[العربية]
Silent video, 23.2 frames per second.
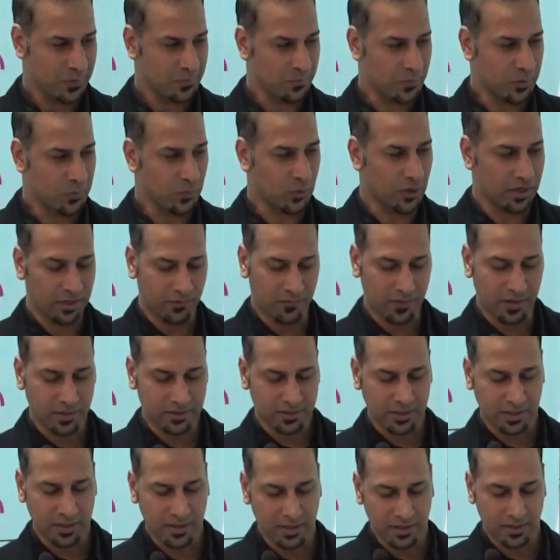من
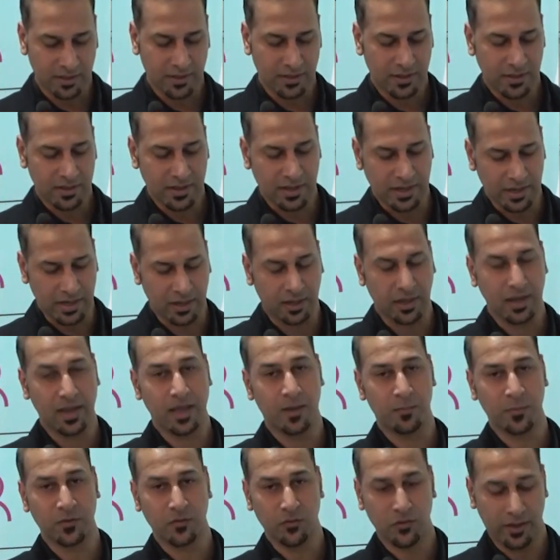مؤلفاتها
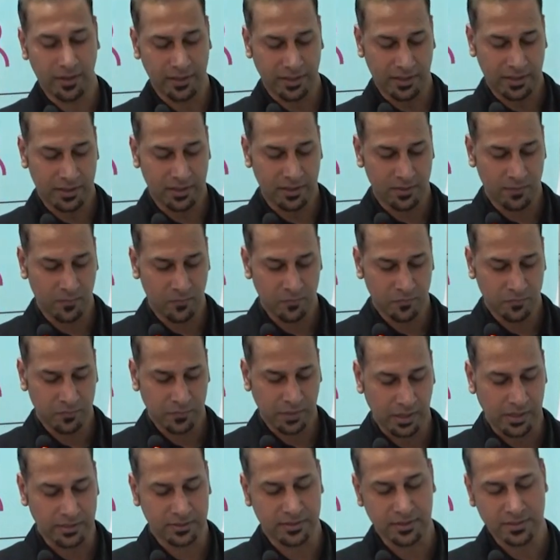الأقلام الضائعة
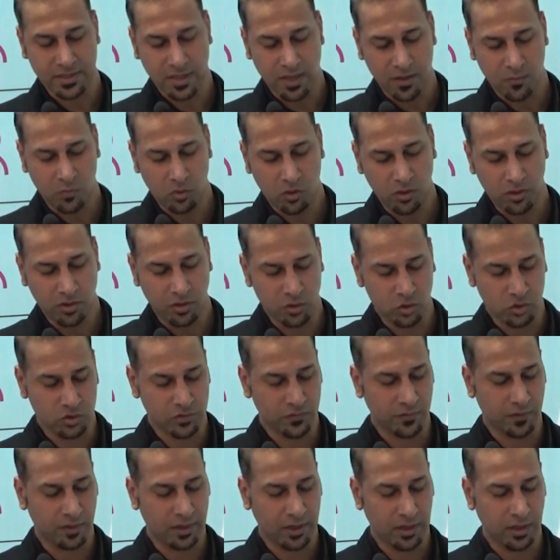التسامح
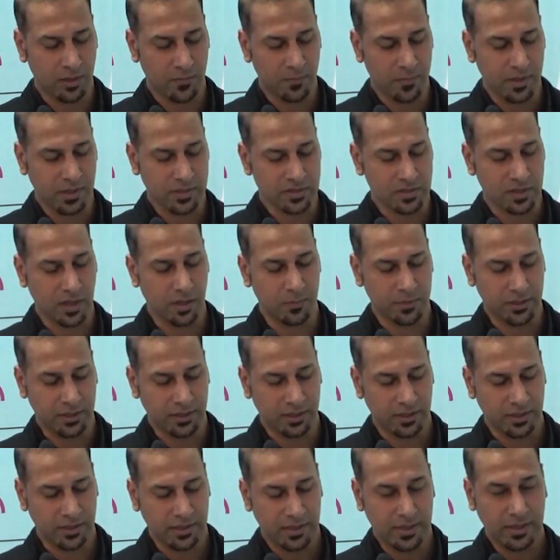نصف قلب
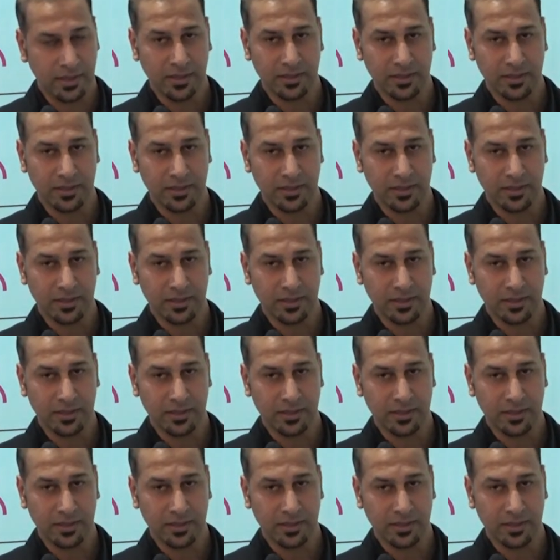أصابعي